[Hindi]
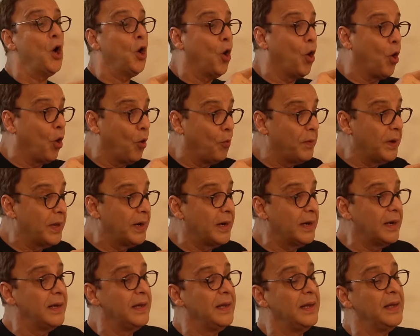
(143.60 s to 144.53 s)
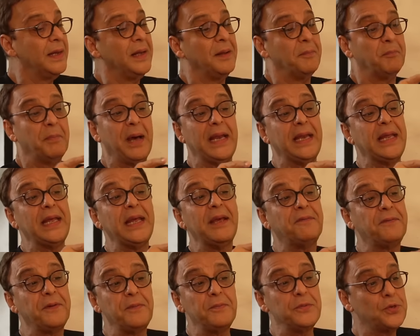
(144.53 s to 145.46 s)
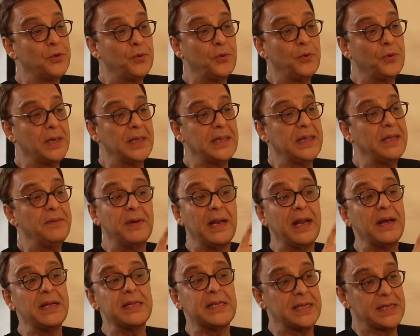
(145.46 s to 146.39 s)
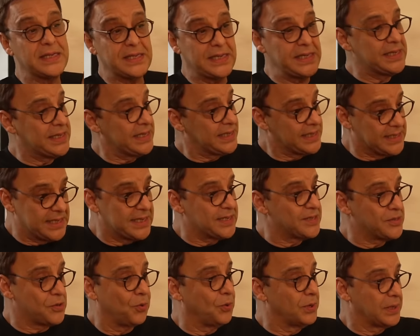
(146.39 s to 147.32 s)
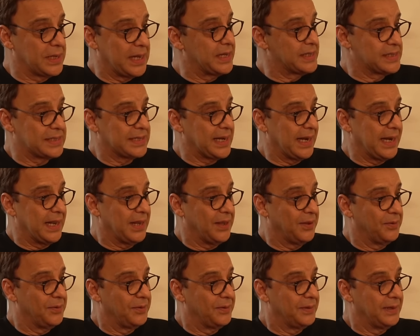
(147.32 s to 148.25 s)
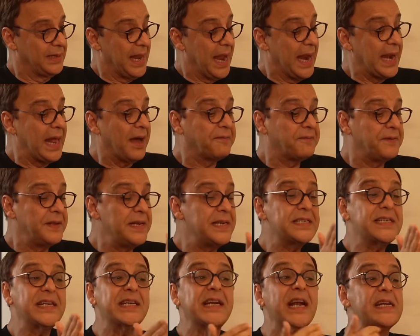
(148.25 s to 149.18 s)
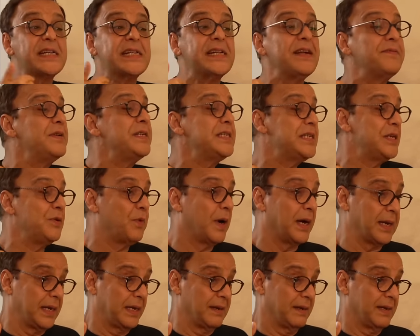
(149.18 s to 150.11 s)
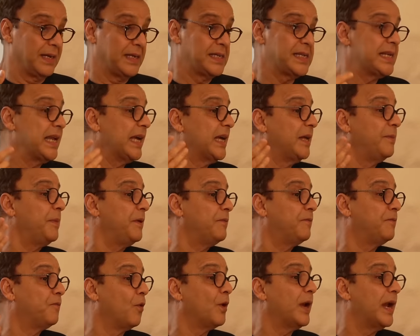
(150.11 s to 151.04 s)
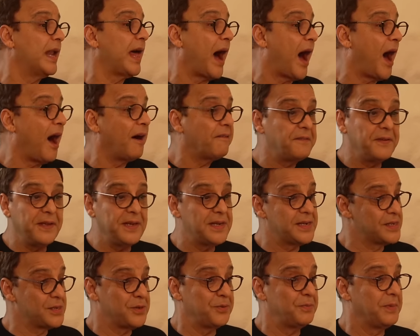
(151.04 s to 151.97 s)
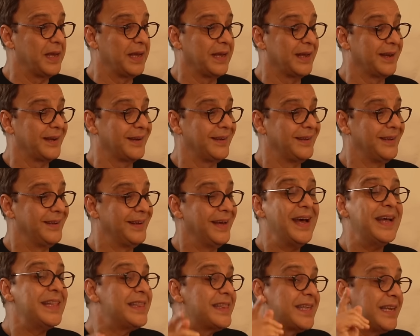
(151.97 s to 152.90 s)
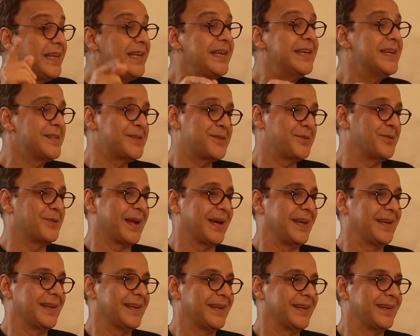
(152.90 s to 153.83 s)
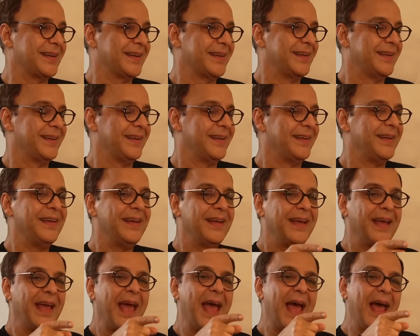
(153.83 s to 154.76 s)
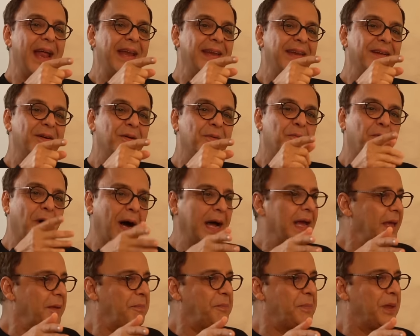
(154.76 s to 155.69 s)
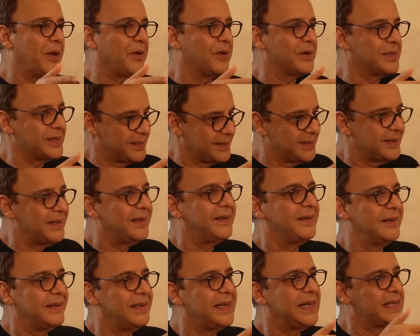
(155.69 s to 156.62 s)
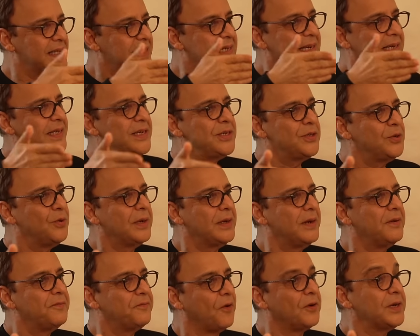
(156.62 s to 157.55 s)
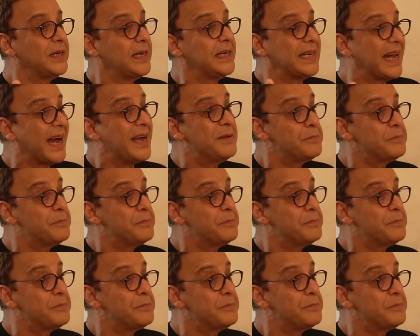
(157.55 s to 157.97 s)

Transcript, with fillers: ओवर मैंने ये फिल्म शुरू की थी मैंने सिक्सटी सिक्स ईयर्स ओल्ड आई टेलिंग यू एंड आई फिनिश्ड इट एट सेवेंटी वन इट्स टेकन मी फोर एंड हाफ ईयर्स टू मेक इट थ्री ईयर्स टू राइट इट एंड वाई बिकॉज इट्स रिटन टू हंड्रेड फोर्टी टाइम्स